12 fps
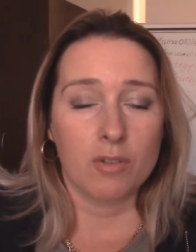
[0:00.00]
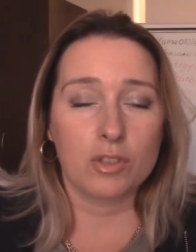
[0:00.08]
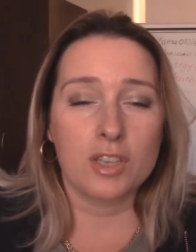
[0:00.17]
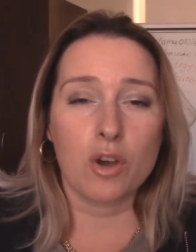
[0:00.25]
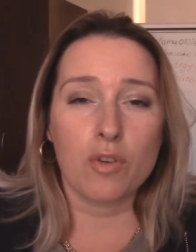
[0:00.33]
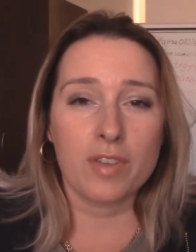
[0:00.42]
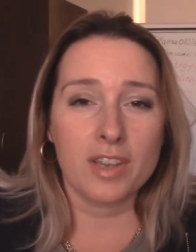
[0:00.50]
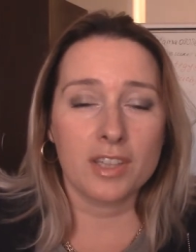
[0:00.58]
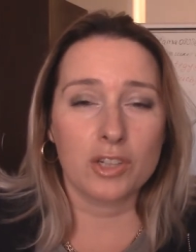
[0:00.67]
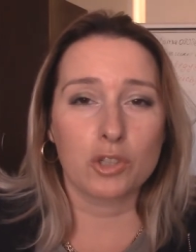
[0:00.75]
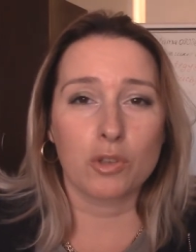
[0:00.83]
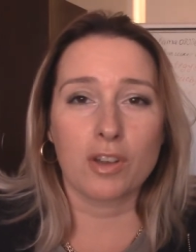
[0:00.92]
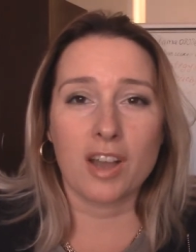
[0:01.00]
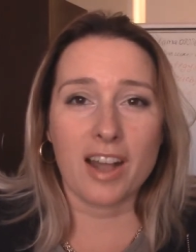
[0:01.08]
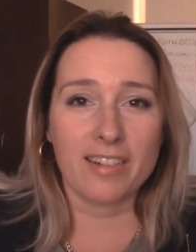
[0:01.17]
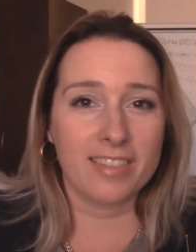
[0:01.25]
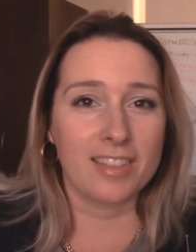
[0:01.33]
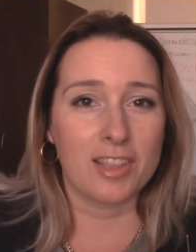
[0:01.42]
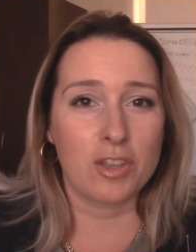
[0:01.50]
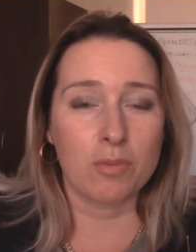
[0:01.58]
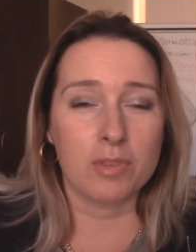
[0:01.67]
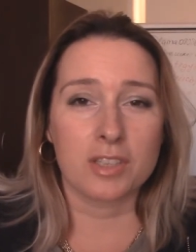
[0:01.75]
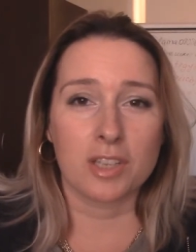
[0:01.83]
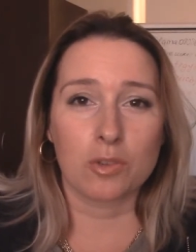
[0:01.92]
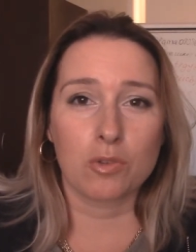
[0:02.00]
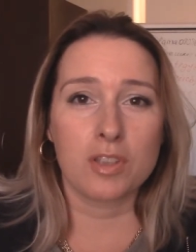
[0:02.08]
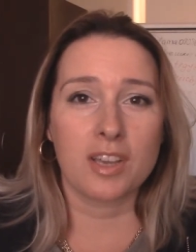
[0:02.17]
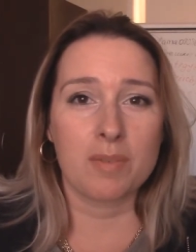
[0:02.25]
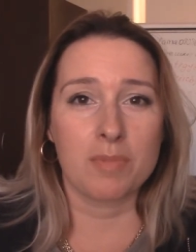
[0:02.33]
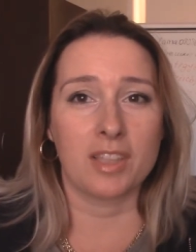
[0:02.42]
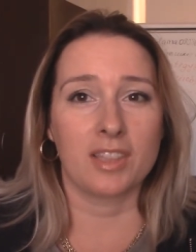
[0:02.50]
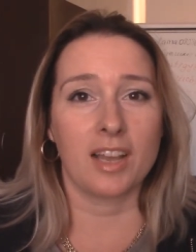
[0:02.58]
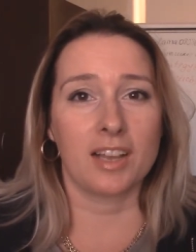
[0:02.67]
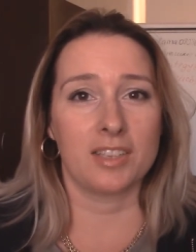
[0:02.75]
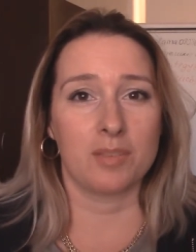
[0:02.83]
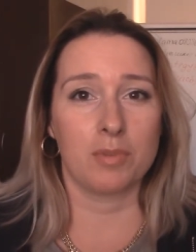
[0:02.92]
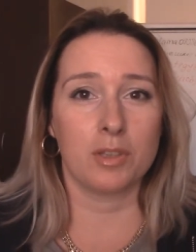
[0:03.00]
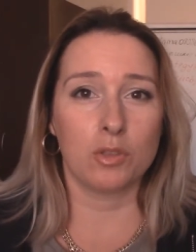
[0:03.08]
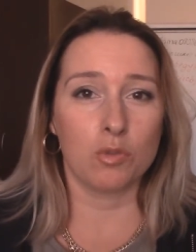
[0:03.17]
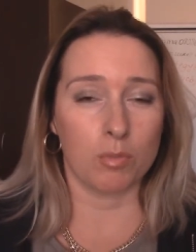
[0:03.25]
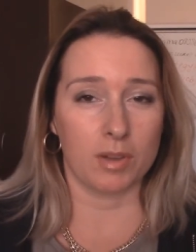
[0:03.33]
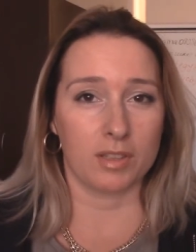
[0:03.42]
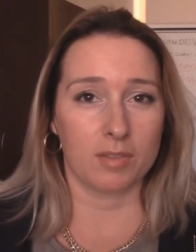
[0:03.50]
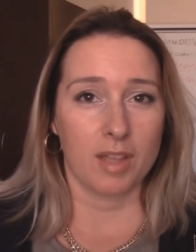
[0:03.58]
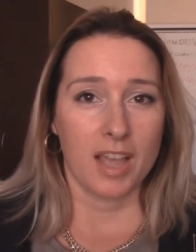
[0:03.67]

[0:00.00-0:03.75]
Вот я уверена, что каждый наемный сотрудник именно так о себе и думает.